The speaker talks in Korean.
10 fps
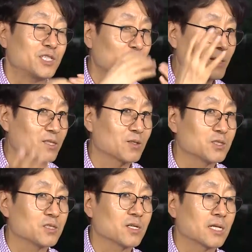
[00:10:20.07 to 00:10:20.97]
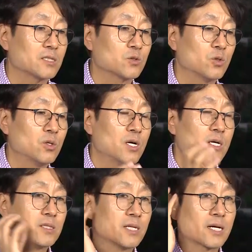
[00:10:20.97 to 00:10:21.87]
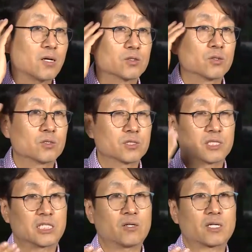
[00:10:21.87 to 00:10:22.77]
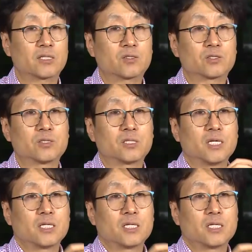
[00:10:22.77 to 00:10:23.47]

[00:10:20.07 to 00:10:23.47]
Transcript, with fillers: 새로 만들어지는 건 아니고 내가 어떤 것들을 기억하는 것은